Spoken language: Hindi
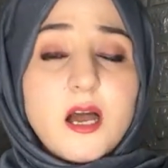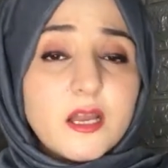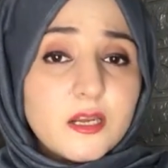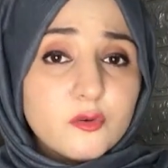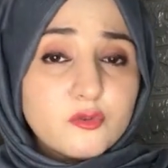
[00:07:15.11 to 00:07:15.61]

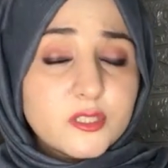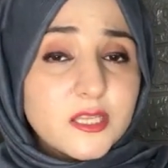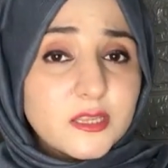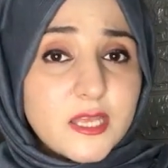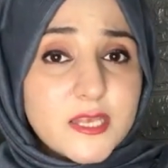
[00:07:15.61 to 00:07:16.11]
आखिर रूस के
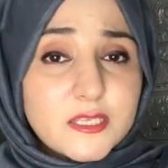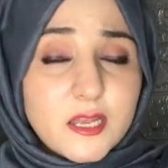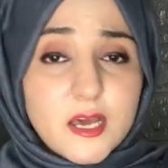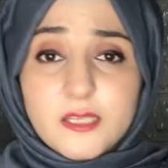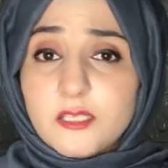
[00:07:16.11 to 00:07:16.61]
इतने
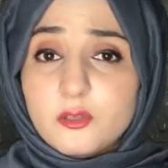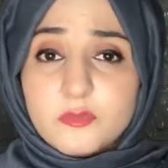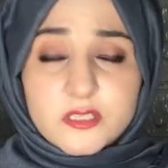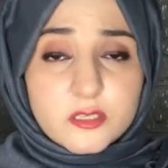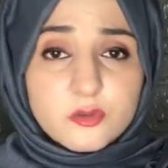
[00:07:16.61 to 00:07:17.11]
एहसानात हैं तो तो
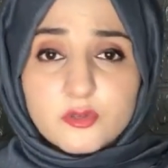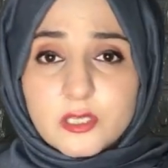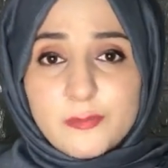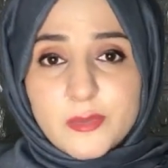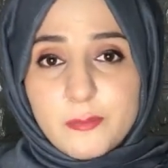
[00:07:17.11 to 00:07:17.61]
मिस्र को
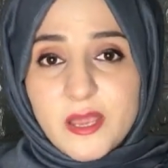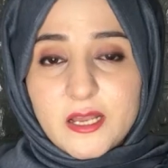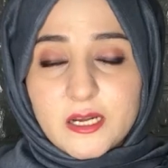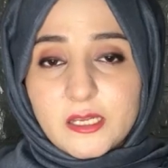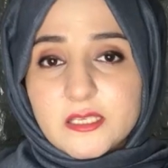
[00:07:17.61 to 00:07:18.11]
उसका पे बैक
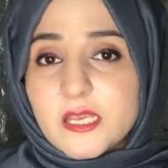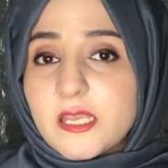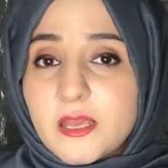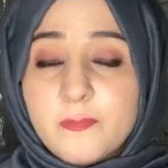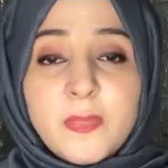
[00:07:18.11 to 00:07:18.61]
करना
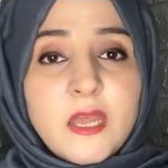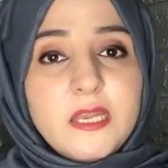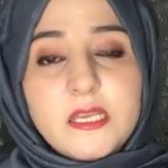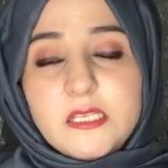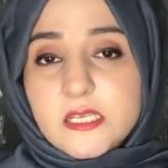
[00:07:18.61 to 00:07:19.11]
चाहिए
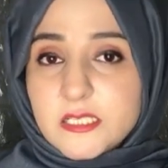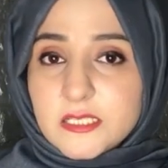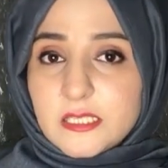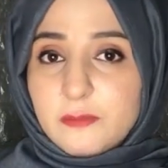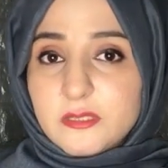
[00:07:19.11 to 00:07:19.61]
लेकिन ये चीज़
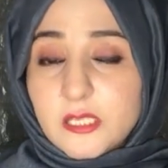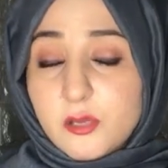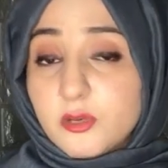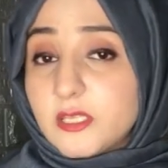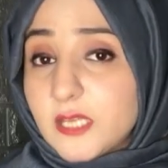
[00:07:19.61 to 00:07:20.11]
साबित नहीं
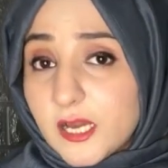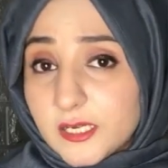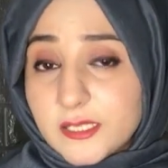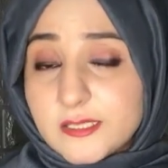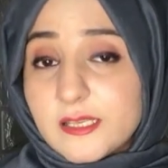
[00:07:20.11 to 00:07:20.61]
हो रही थी
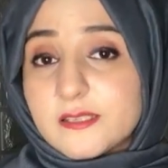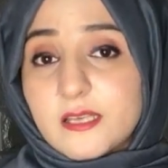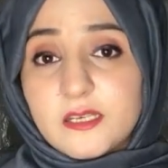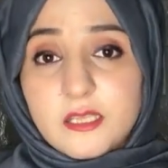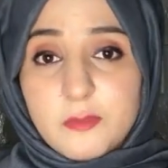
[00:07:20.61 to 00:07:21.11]
आखिर किस
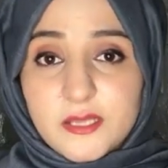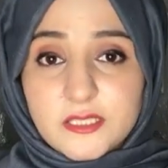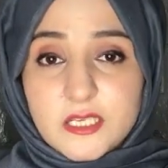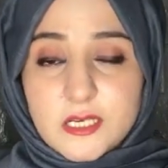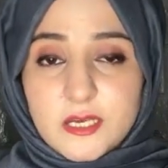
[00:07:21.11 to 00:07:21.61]
एहसान की बात की जा